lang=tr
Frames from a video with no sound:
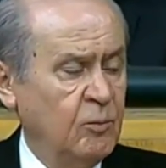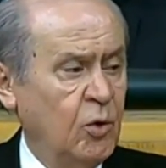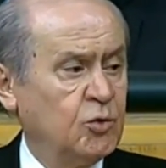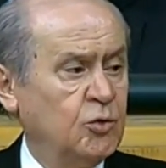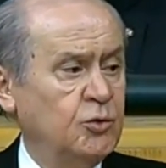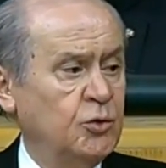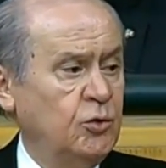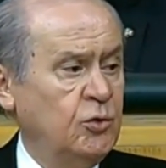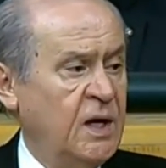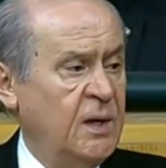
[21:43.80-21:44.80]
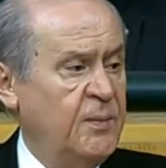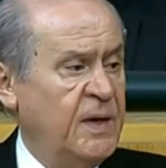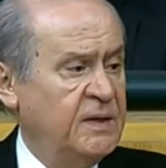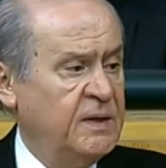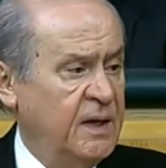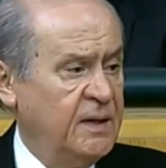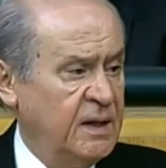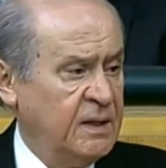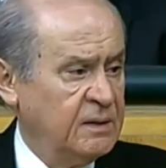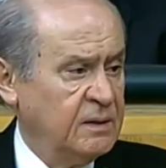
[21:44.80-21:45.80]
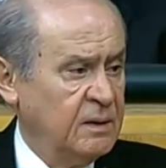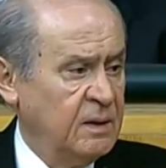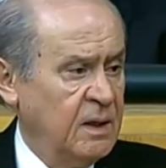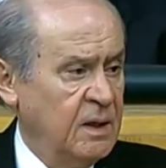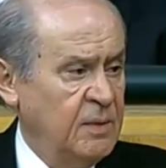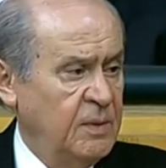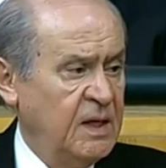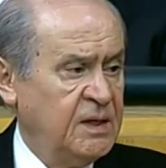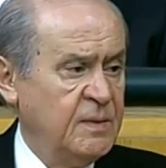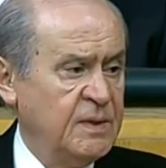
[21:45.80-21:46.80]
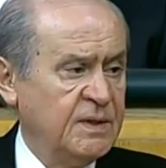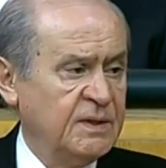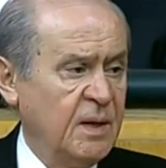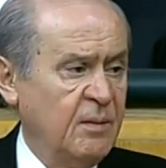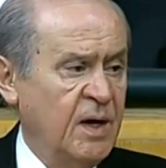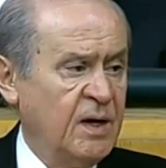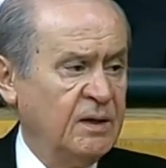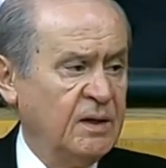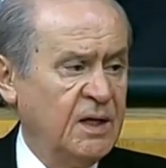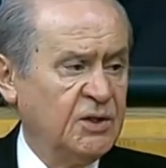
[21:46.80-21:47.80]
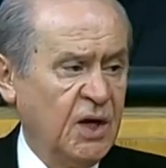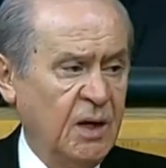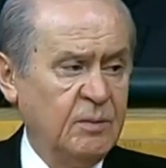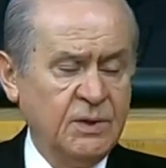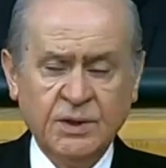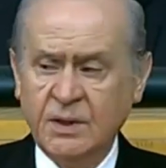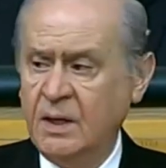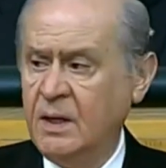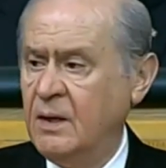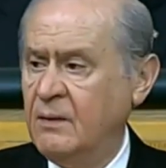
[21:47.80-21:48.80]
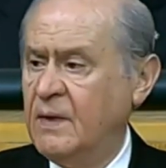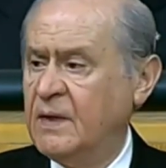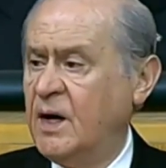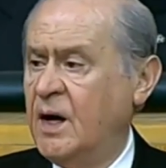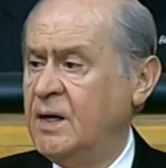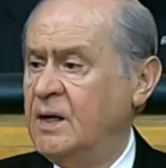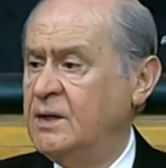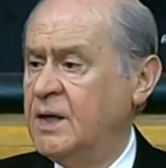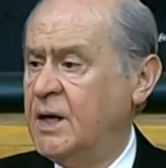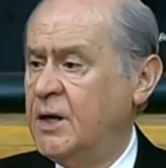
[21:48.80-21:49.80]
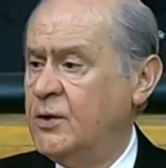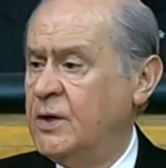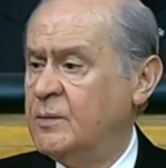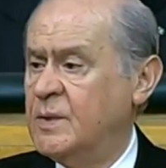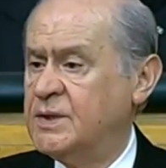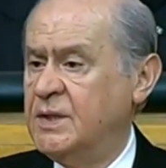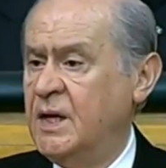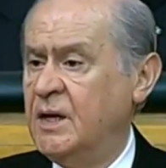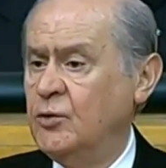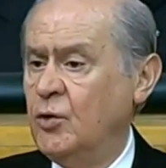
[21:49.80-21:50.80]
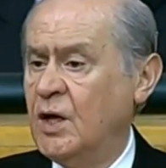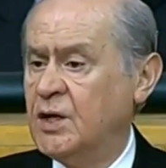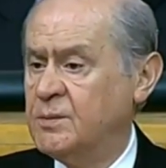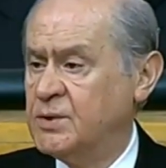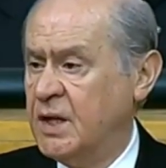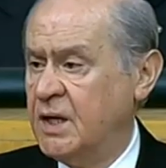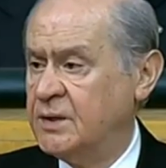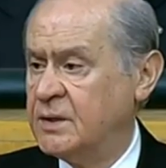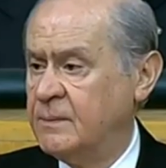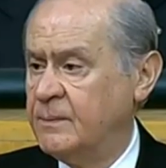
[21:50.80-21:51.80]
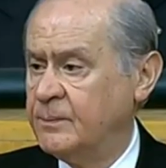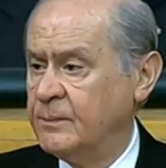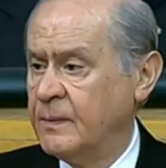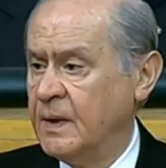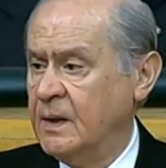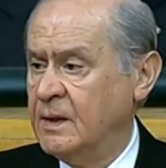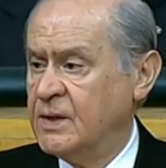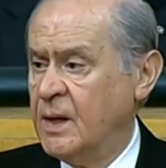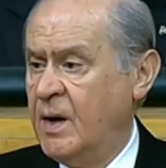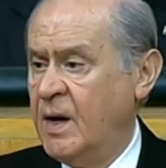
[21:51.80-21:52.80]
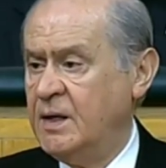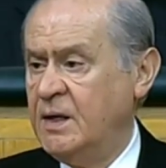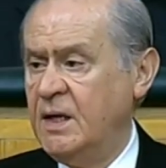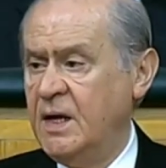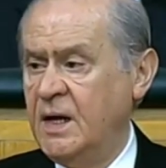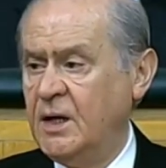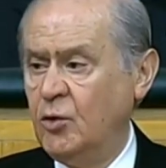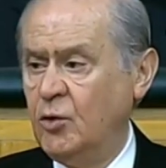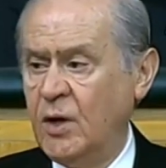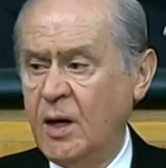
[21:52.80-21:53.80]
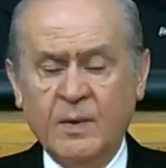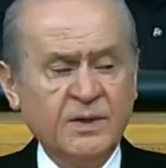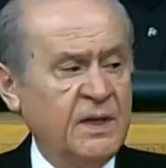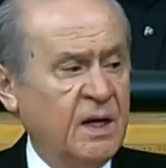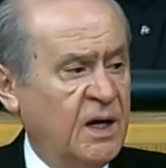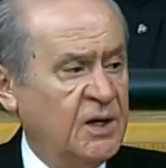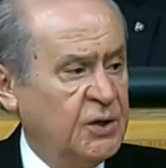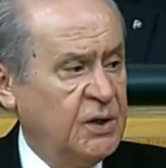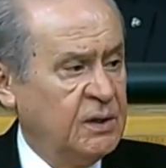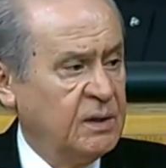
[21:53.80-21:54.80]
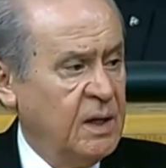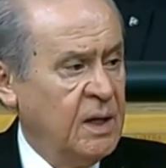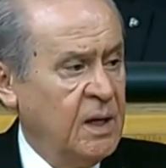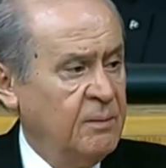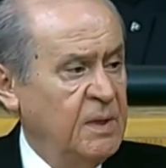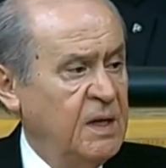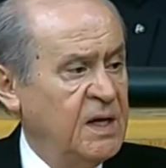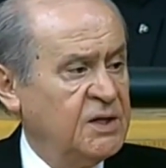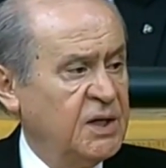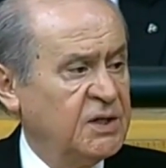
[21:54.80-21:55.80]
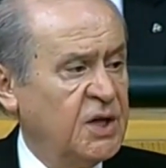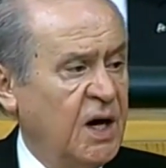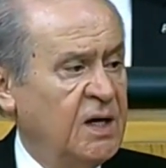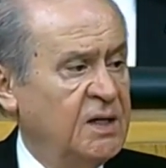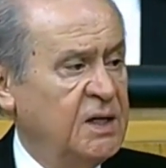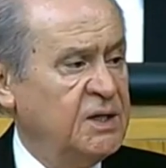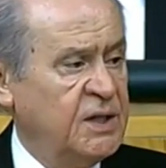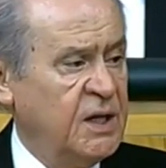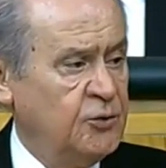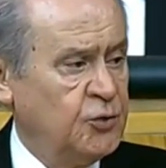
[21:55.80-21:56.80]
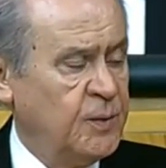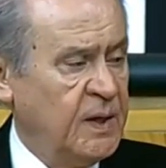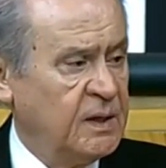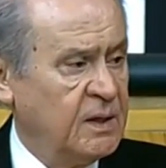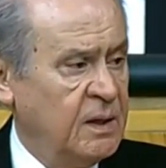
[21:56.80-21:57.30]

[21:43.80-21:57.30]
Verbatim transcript: bozgunculuğu rehber edinenler, milletimizin zamanından çalmış ve tarihin tekerrür etmesine yol açmışlardır. Zamanın ileriye doğru akmasına karşılık milletçe çağın gerisine düşmek,